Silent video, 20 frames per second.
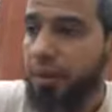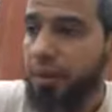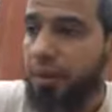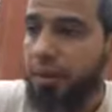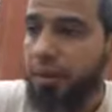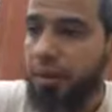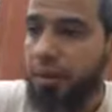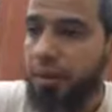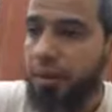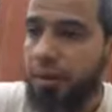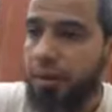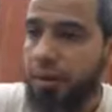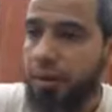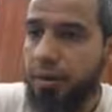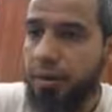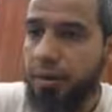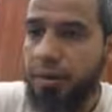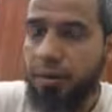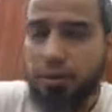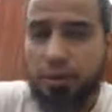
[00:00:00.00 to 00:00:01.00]

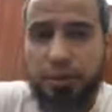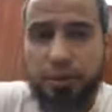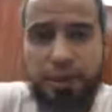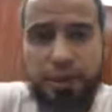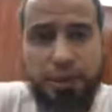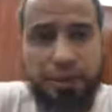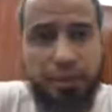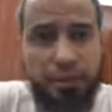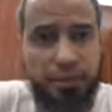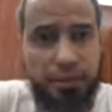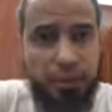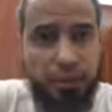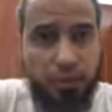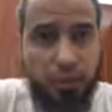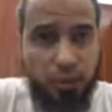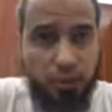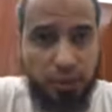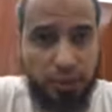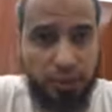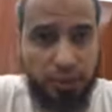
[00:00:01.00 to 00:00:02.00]
آه، الطريقه دي
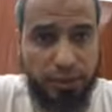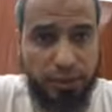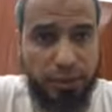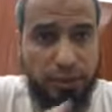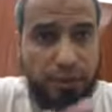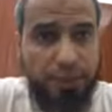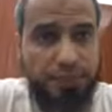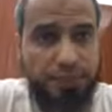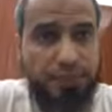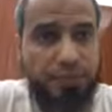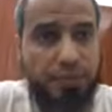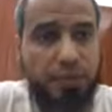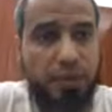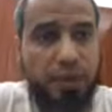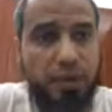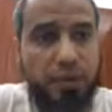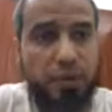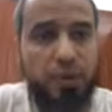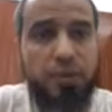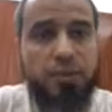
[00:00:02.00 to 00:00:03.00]
خلاصتها
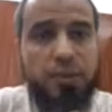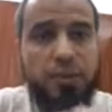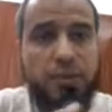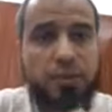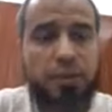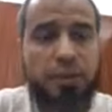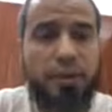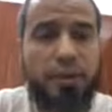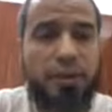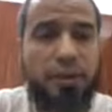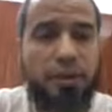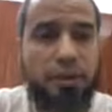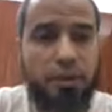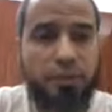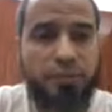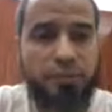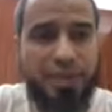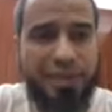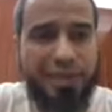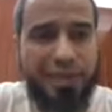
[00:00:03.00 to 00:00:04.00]
هو موضوع
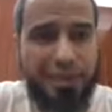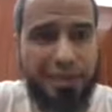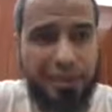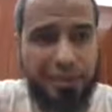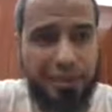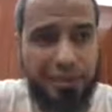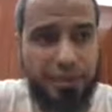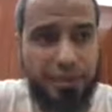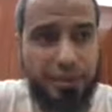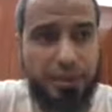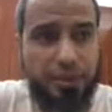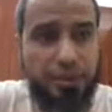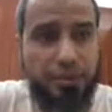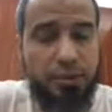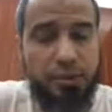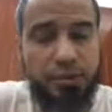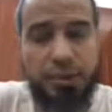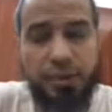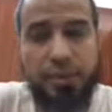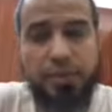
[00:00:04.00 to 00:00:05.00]
اليوروبيان هيراركي اللي
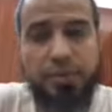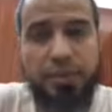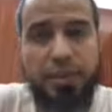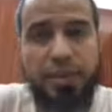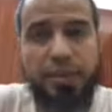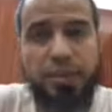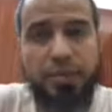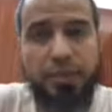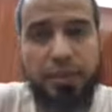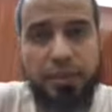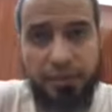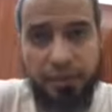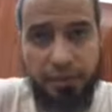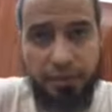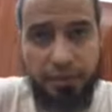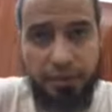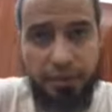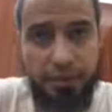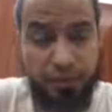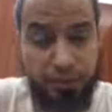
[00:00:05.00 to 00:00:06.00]
كنت اتكلمت عنه قبل
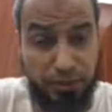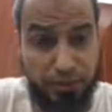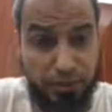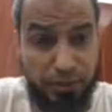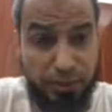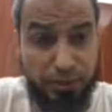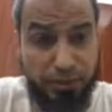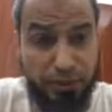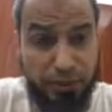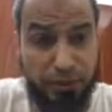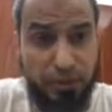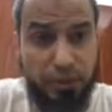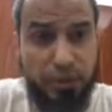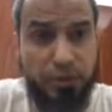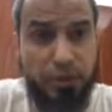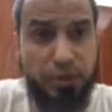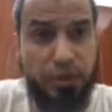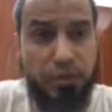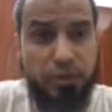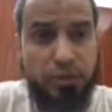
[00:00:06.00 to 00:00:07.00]
كده راجعوا ليا فيديو
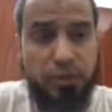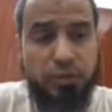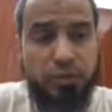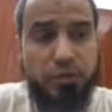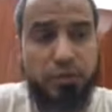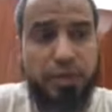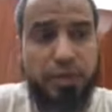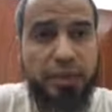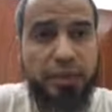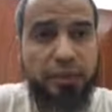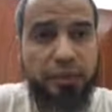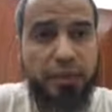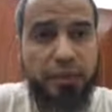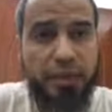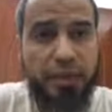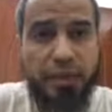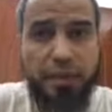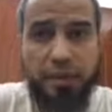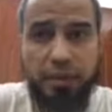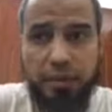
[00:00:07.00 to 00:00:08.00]
اسمه
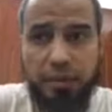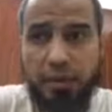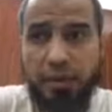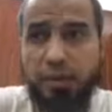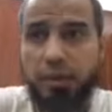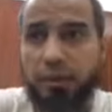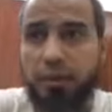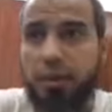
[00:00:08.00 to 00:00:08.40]
دايجنوستيك هيراركي